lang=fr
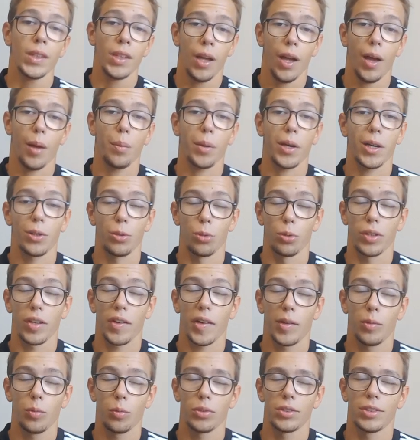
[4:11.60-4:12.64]
après de
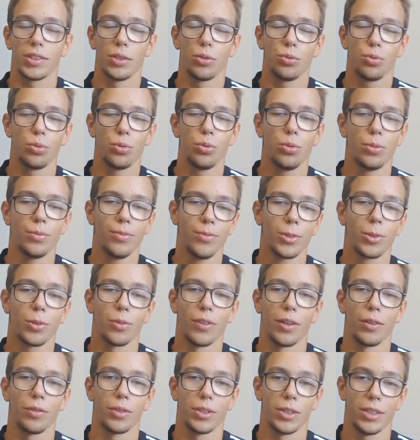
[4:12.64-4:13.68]
très longues études, qu'on
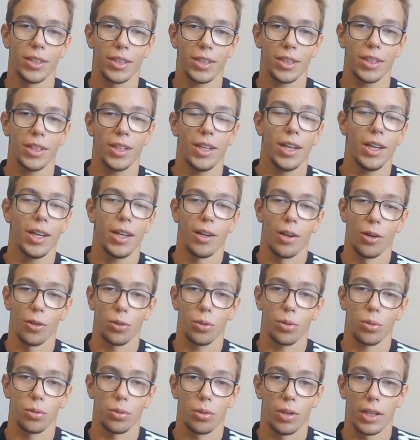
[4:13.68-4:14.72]
va finir
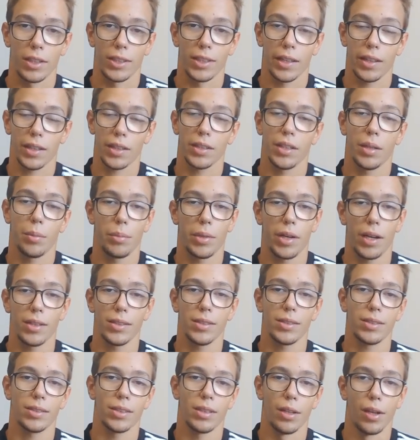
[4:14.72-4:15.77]
entre la quatrième
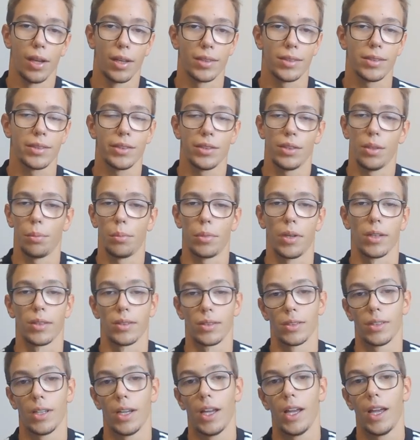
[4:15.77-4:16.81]
place et la sixième
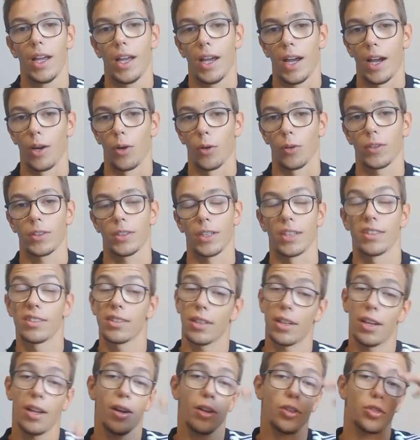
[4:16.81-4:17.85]
place. Alors c'est assez
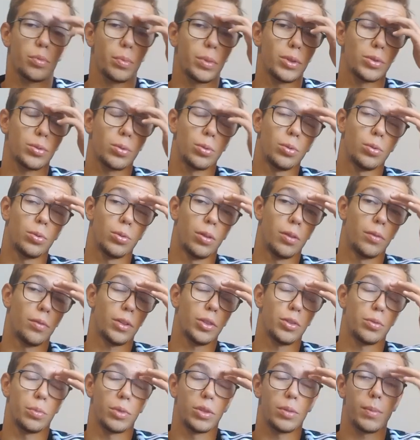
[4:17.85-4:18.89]
large parce que, en fait,
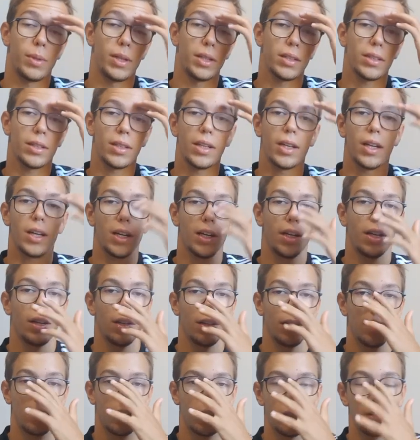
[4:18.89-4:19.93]
je m'explique.
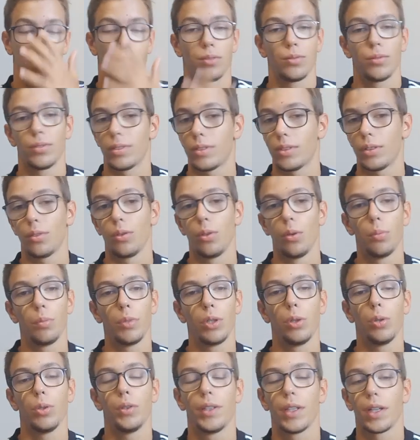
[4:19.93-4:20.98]
Si le
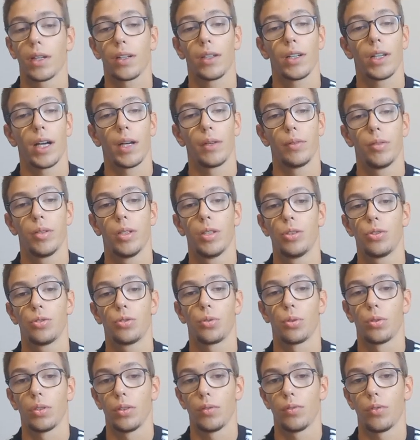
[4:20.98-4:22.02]
milieu de terrain affiche
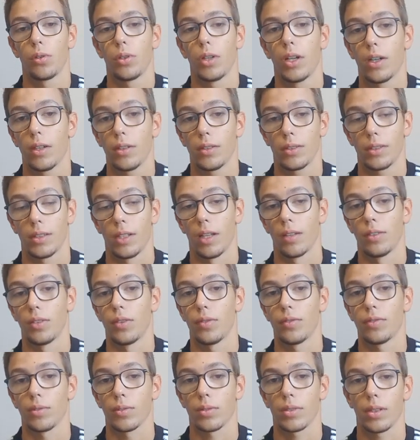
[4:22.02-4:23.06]
ce niveau-là, si la
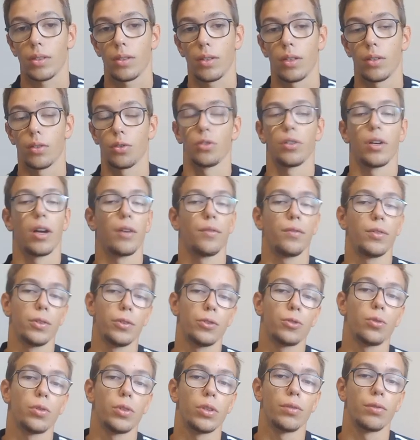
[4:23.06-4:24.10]
défense afflige euh,
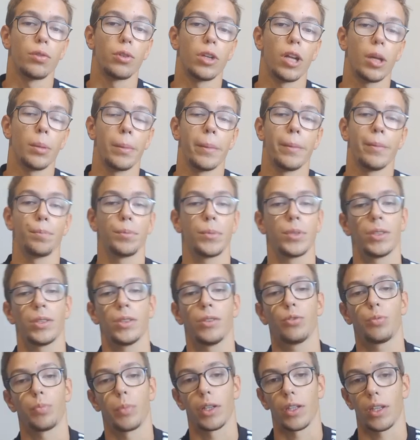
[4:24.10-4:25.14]
affiche ce niveau-là, même
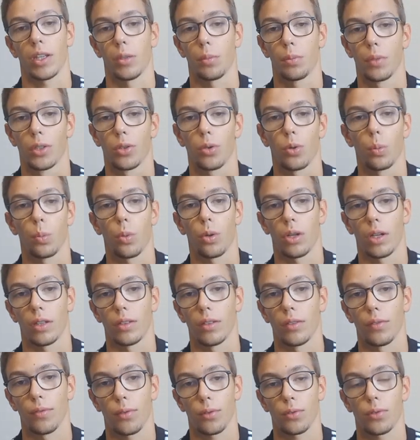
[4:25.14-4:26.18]
si je m'inquiète pas trop pour la
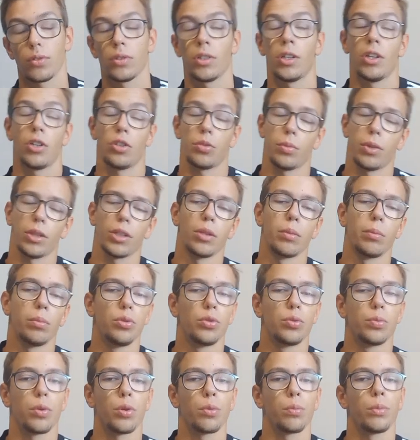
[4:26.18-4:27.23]
défense, je m'inquiète
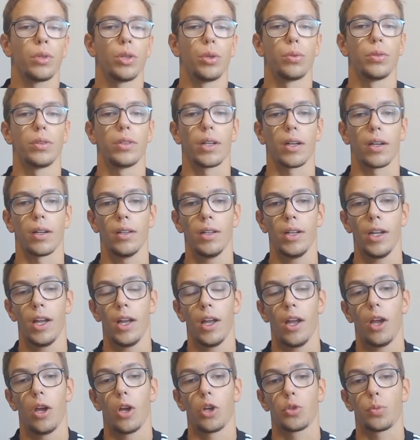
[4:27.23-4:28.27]
plus pour le milieu de terrain,
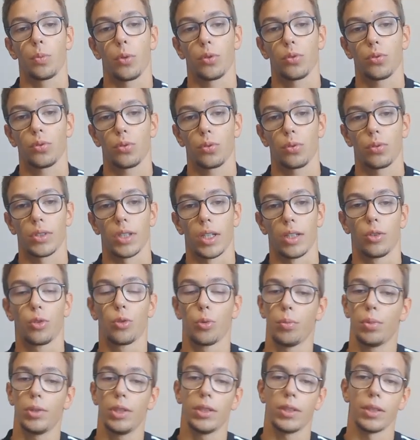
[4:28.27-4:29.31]
je pense que ça va être
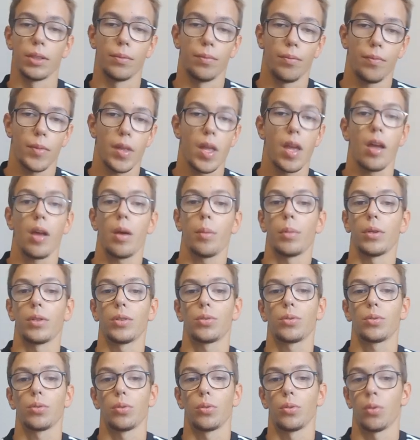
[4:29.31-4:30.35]
compliqué. Parce
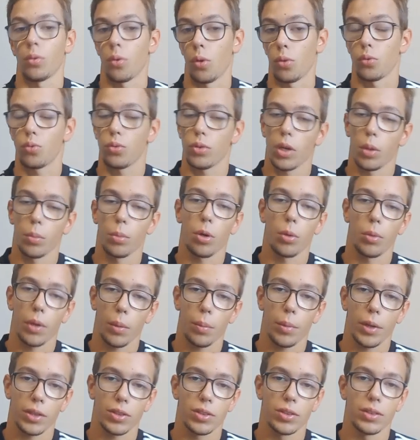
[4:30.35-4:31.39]
que, en tout cas, en première
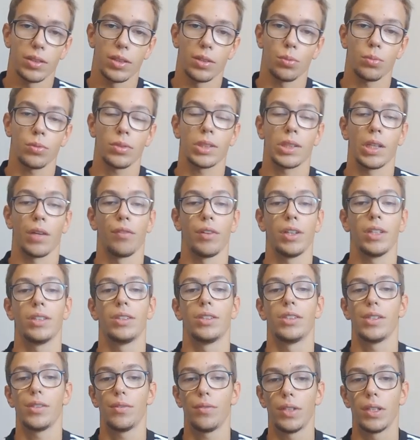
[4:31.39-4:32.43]
partie de saison, ça va être
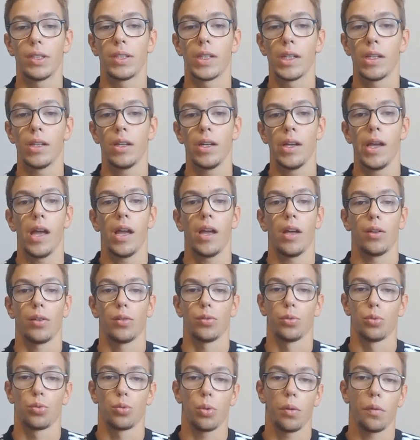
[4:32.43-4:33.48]
difficile
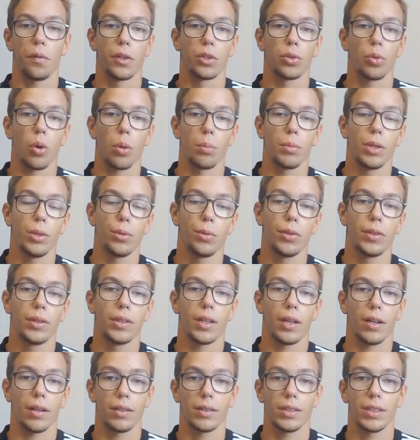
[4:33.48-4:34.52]
de jouer avec trois milieux de
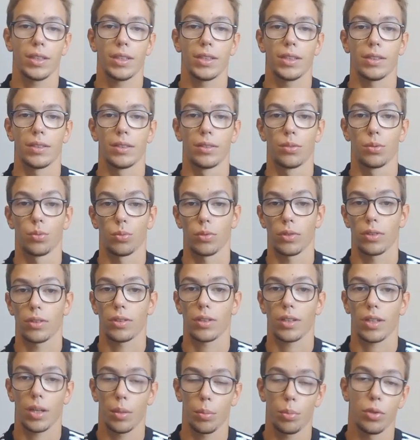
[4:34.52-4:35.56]
terrain qui sont
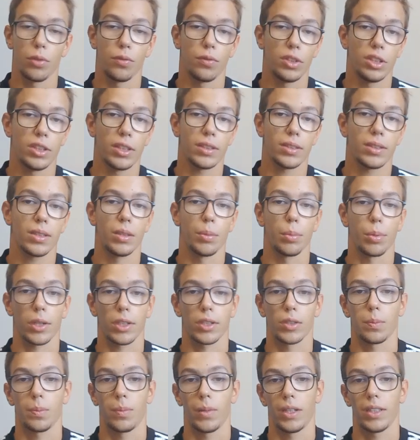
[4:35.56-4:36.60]
très peu efficaces, qui
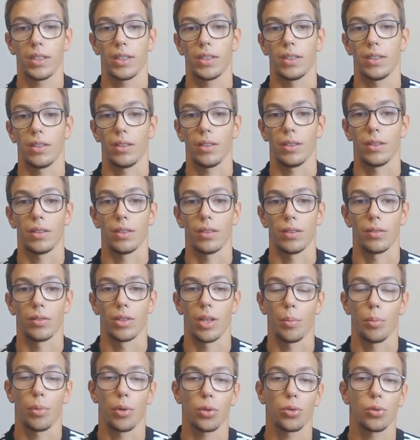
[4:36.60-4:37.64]
pressent pas, qui
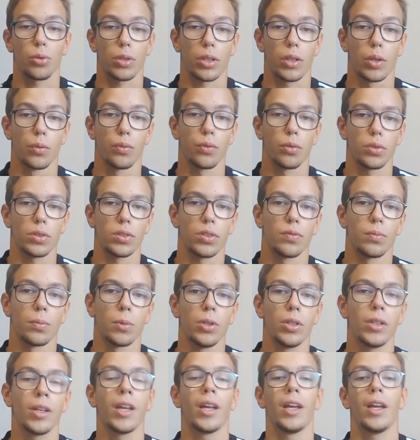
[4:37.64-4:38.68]
n'apportent rien
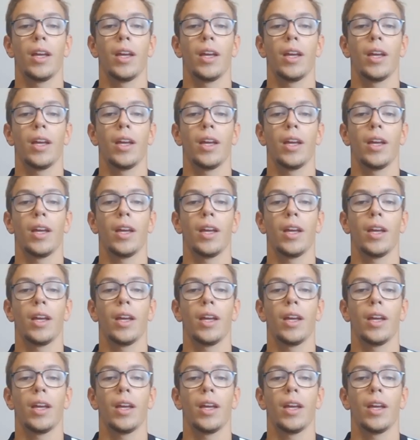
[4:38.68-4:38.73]
offensivement.